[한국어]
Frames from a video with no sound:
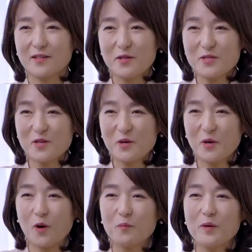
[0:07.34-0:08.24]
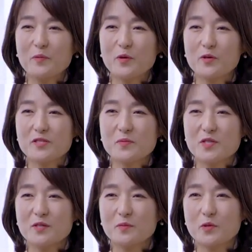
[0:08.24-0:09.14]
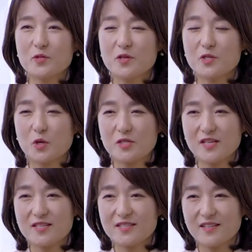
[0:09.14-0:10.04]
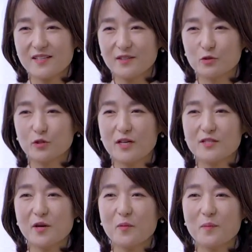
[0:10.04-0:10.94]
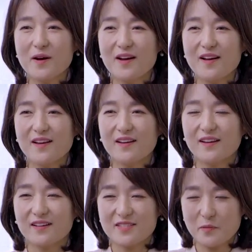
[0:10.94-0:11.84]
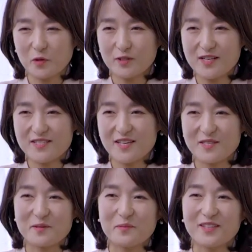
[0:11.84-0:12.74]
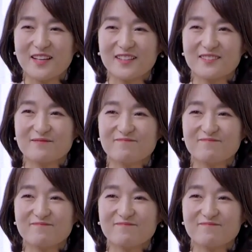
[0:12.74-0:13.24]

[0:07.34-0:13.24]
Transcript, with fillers: 안녕하세요. 엄마표 영어 17년 보고서의 저자이자 두 아들의 엄마 새벽단 인사드립니다.